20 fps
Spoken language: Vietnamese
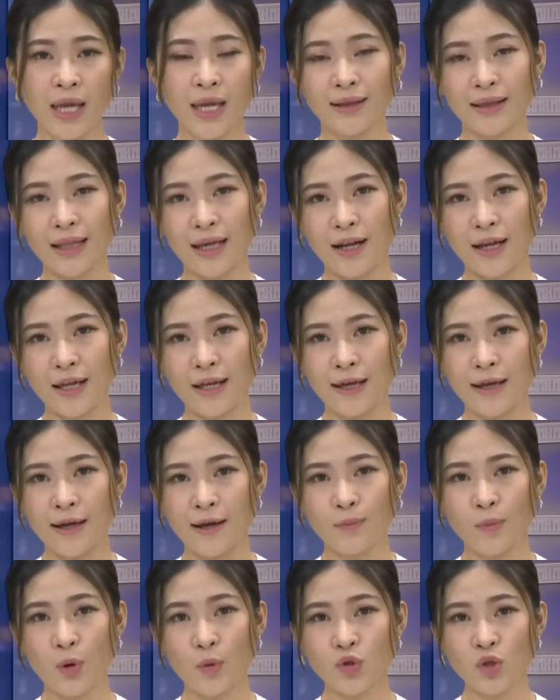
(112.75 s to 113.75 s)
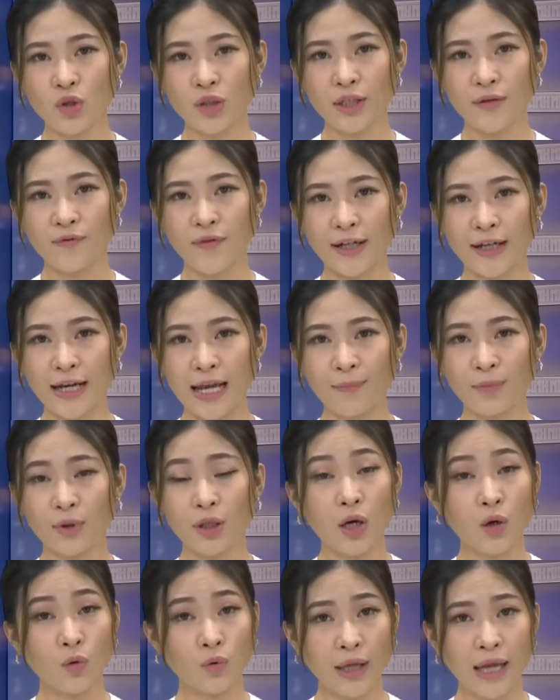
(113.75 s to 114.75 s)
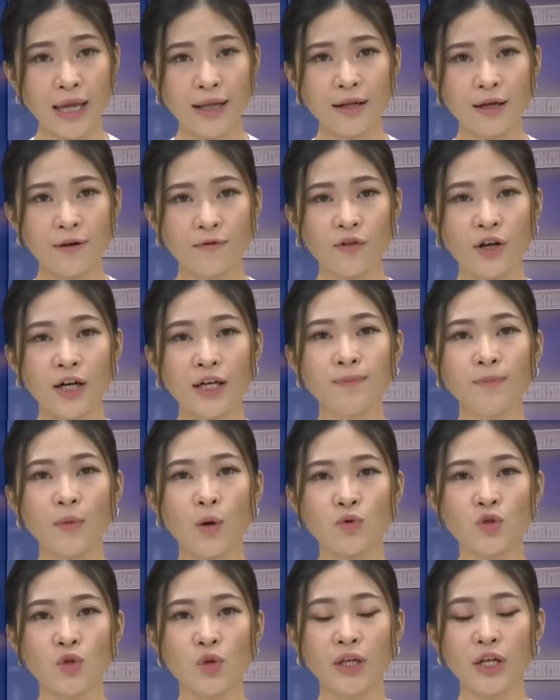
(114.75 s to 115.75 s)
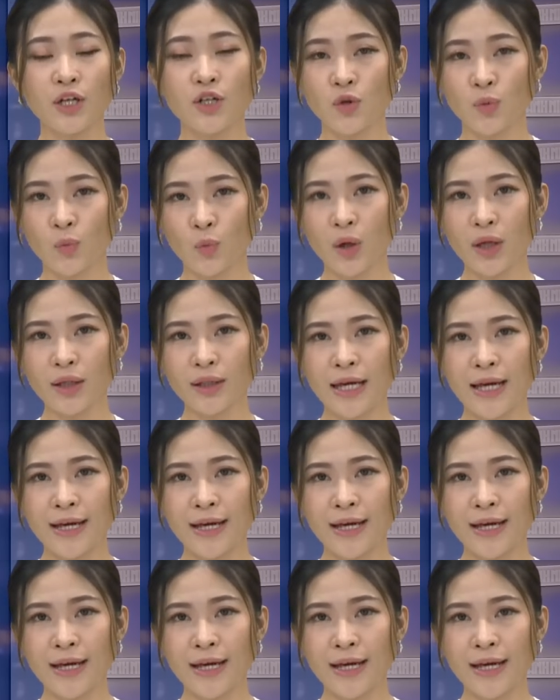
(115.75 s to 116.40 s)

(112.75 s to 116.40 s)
Tại đây, một số người Việt Nam câu kết với một số người Trung Quốc